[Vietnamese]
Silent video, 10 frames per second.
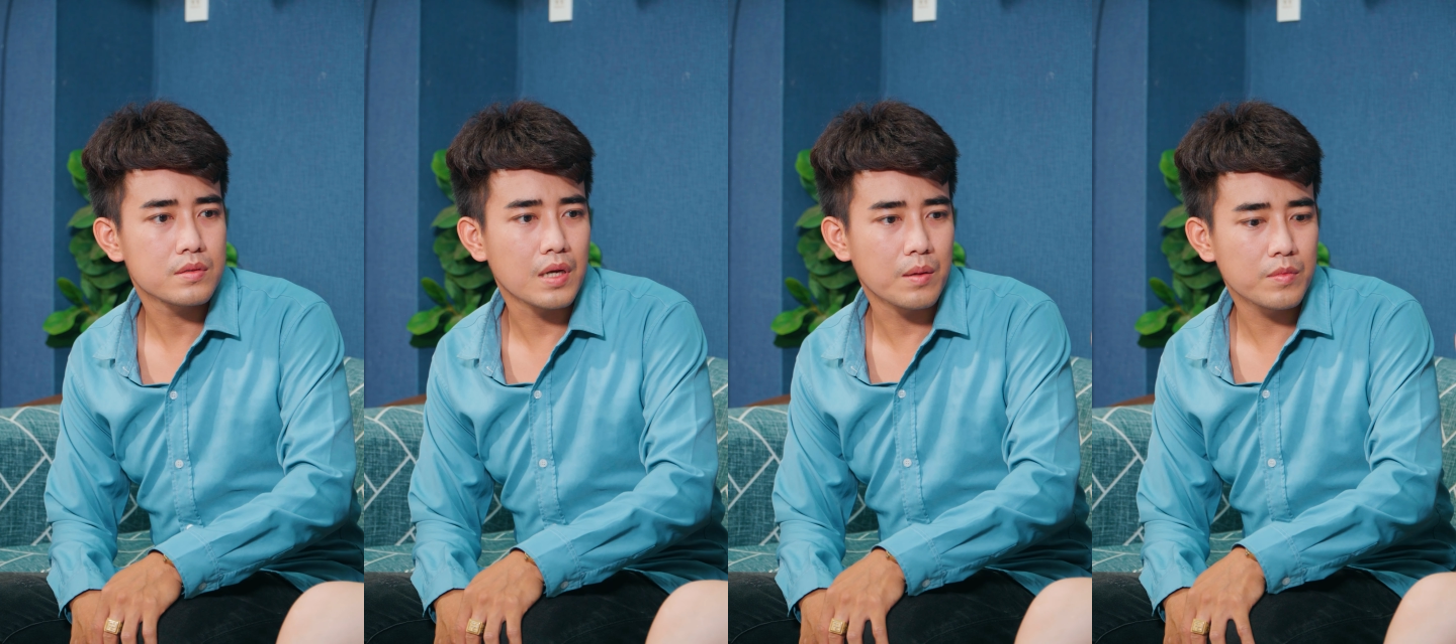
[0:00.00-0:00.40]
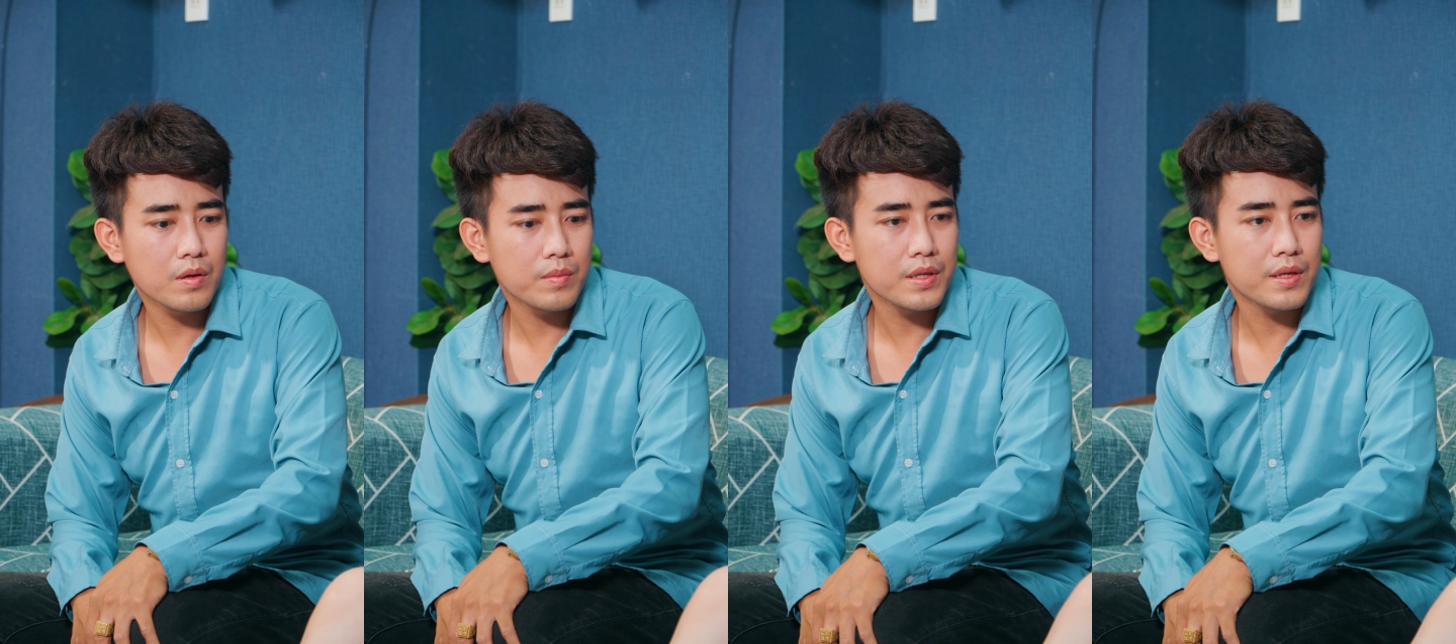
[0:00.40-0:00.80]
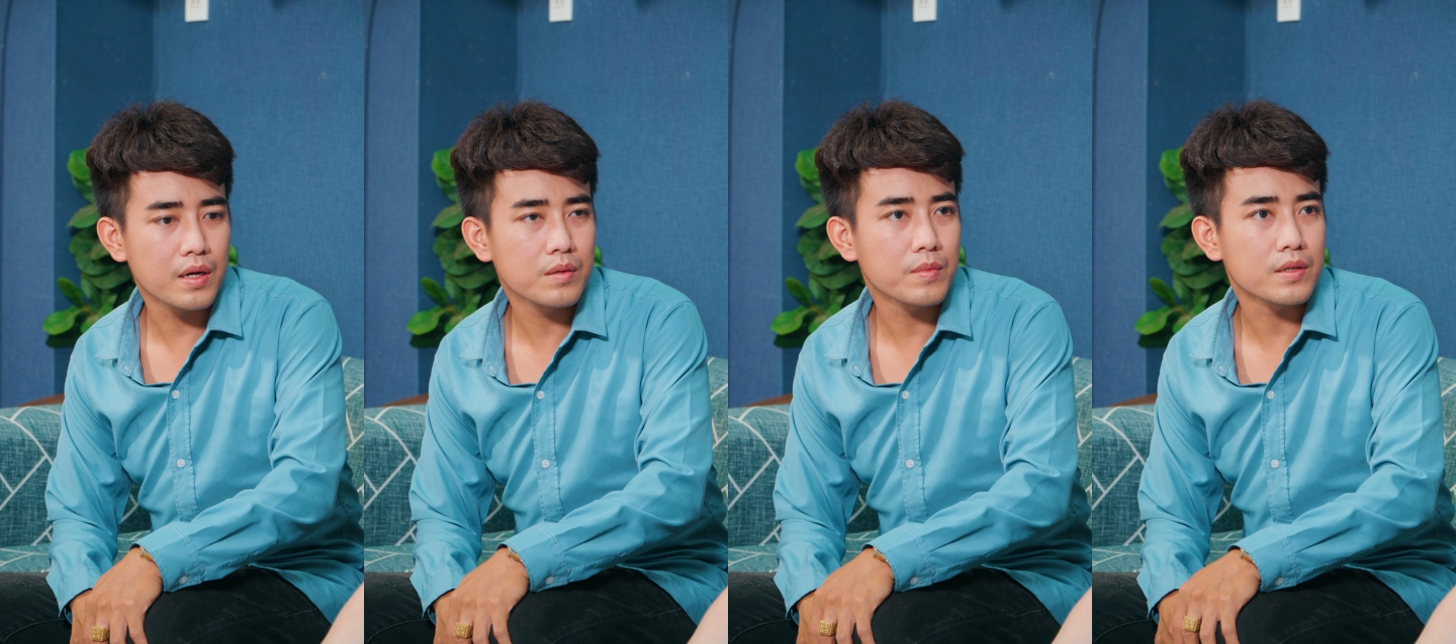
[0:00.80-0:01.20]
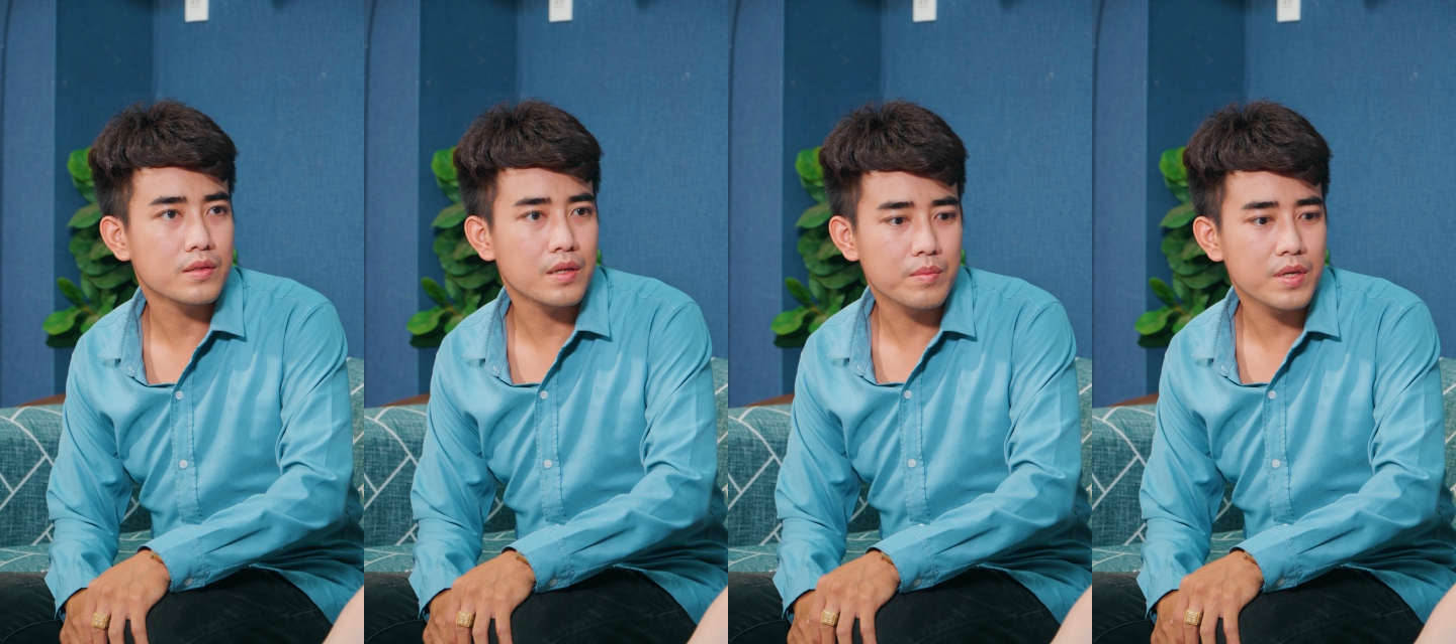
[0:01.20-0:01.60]
sao em nói em đi chơi
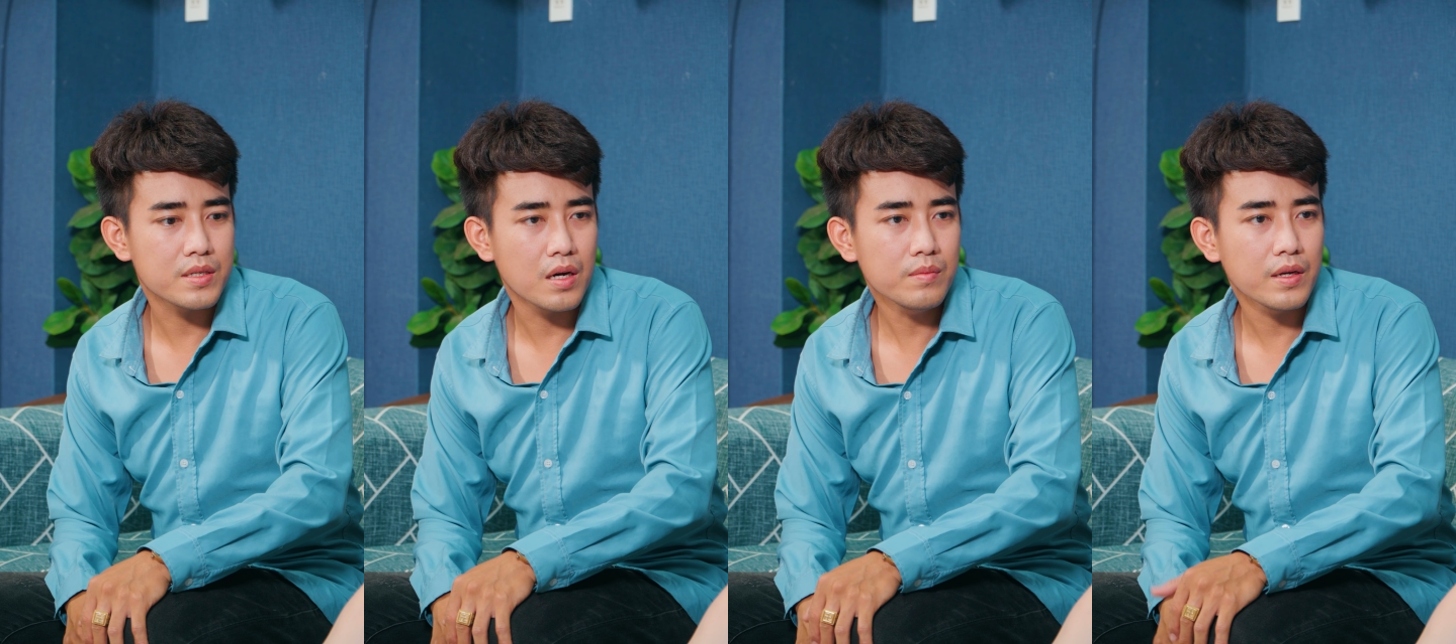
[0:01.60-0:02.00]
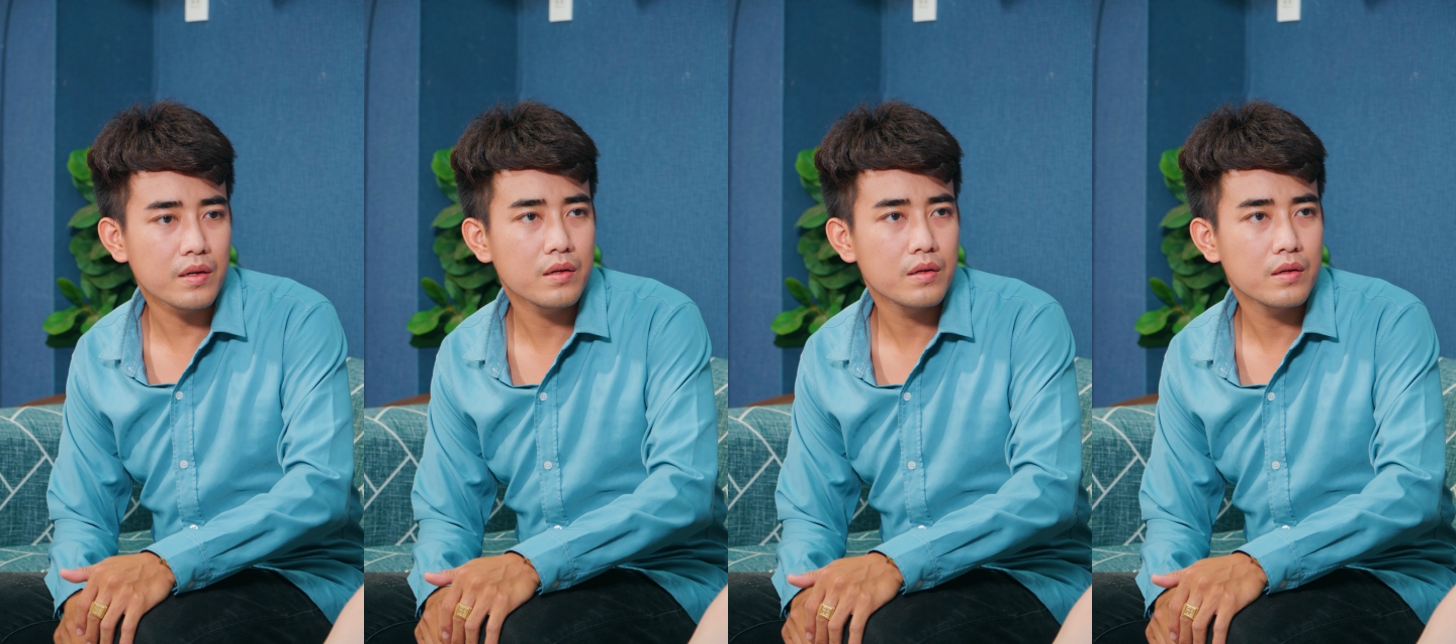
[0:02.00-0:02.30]
mà giờ em về sớm vậy?